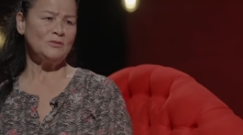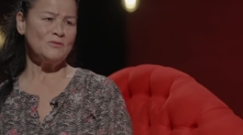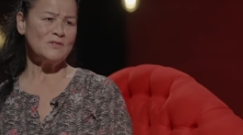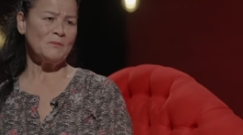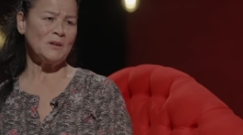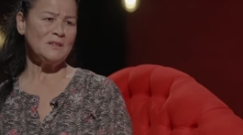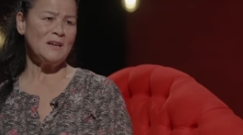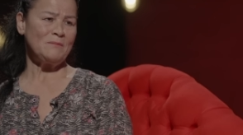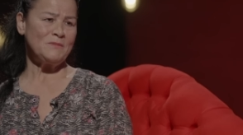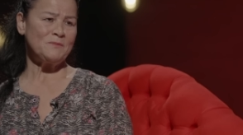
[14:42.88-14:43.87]
düğün zamanı
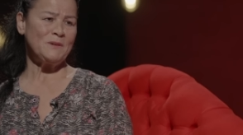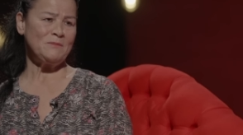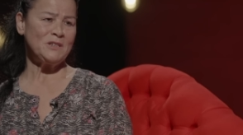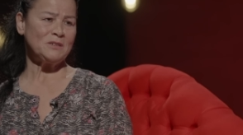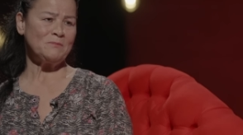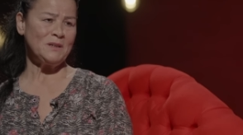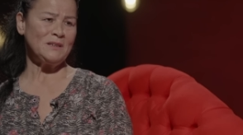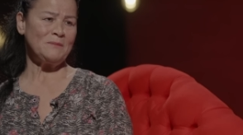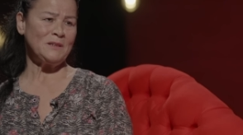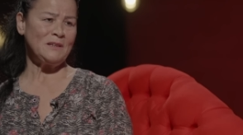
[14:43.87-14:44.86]
gelmiş. Benim yaşımı
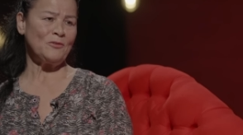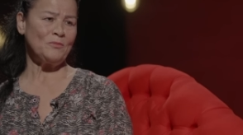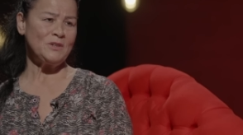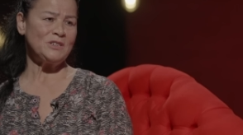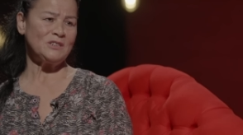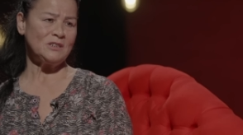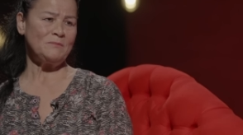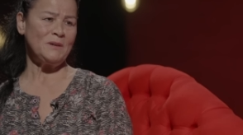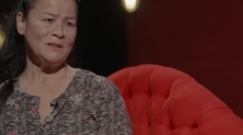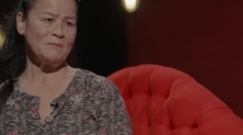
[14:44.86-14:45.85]
beklemediler. 15
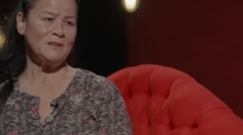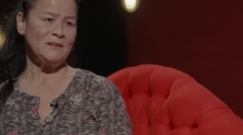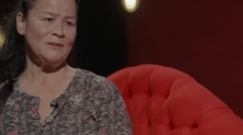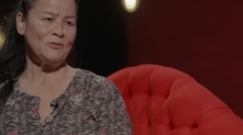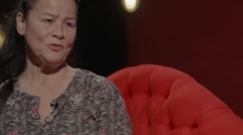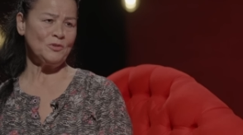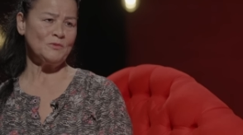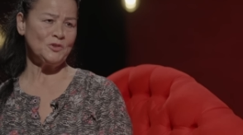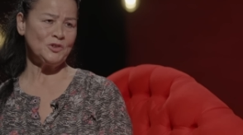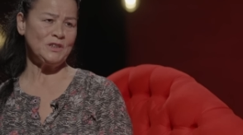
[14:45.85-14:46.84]
yaşını beklemediler. 14
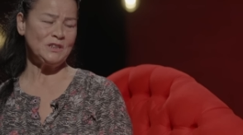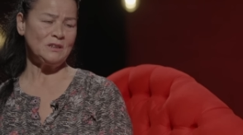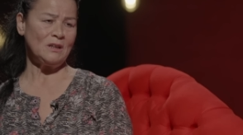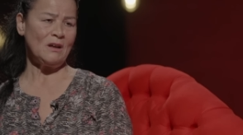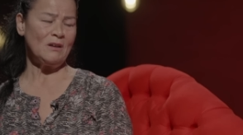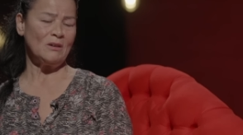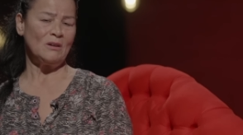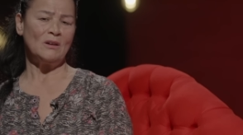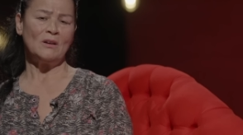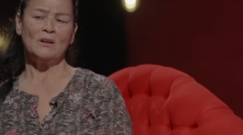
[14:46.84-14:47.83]
buçuk yaşında.
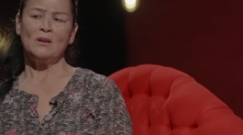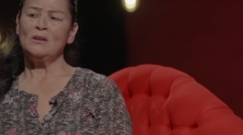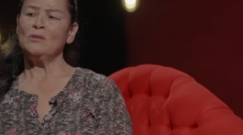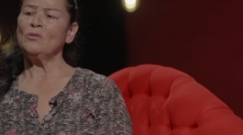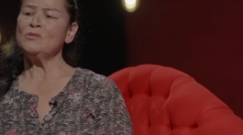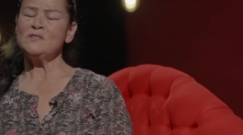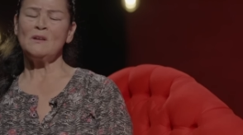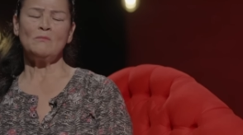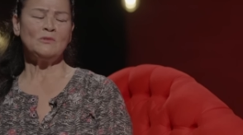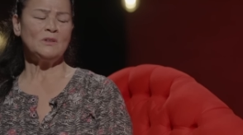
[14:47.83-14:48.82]
O
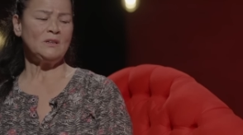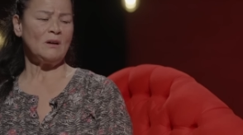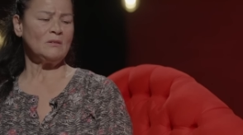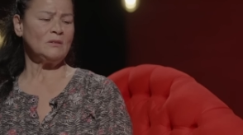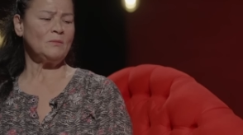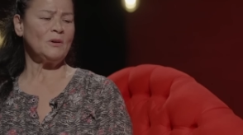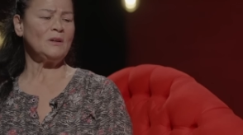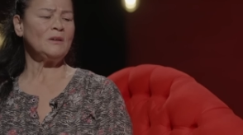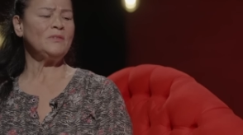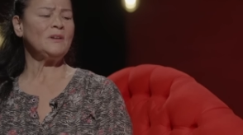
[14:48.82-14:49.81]
İstanbul'daki
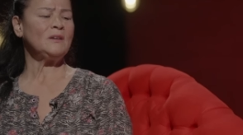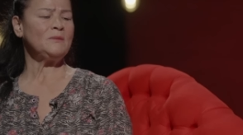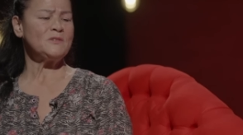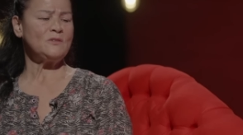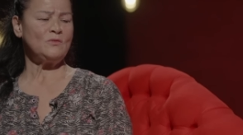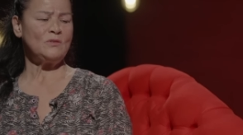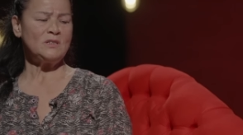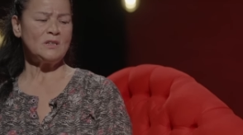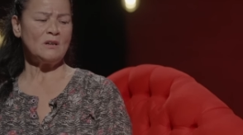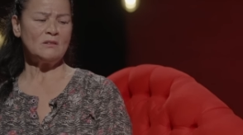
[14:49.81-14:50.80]
akrabalar falan hepsi düğüne
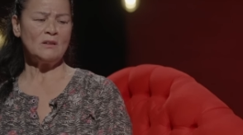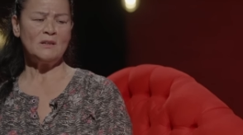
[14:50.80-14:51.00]
çağırdılar,